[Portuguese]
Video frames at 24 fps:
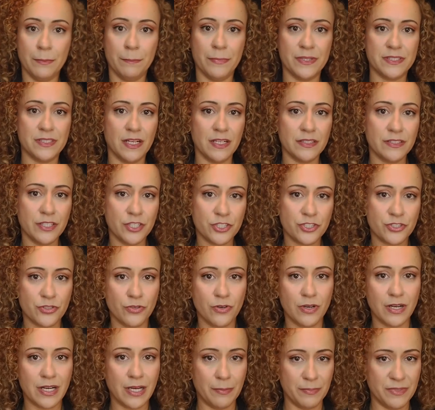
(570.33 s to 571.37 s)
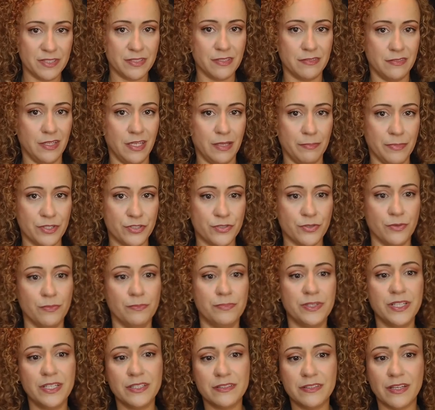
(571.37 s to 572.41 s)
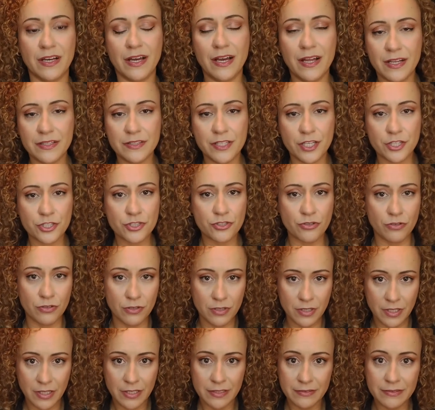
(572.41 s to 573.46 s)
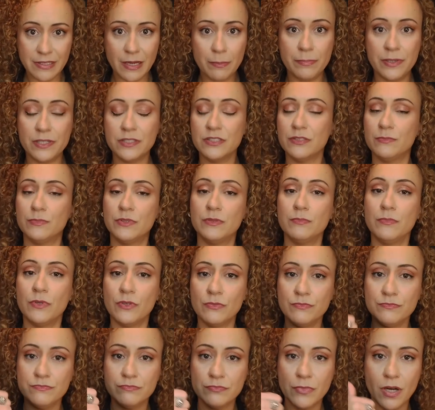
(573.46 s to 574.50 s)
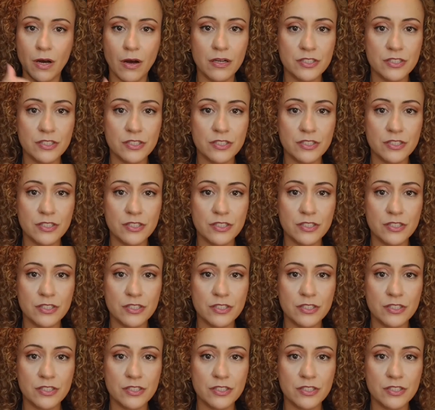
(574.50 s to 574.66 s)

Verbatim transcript: mas ela deixou, a camisa dela é mais comprida, ela deixou tapando o bumbum.